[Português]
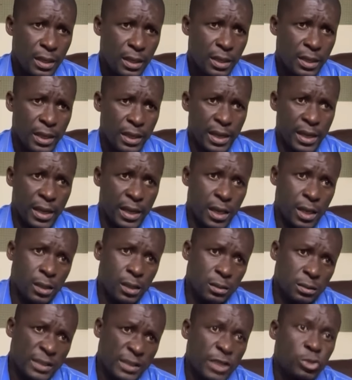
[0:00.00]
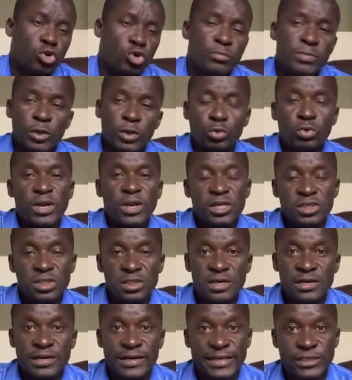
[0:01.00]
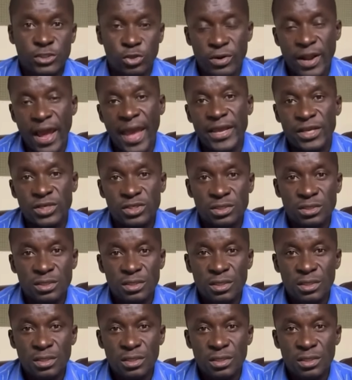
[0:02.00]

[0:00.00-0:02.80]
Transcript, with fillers: uh, das coberturas regionais.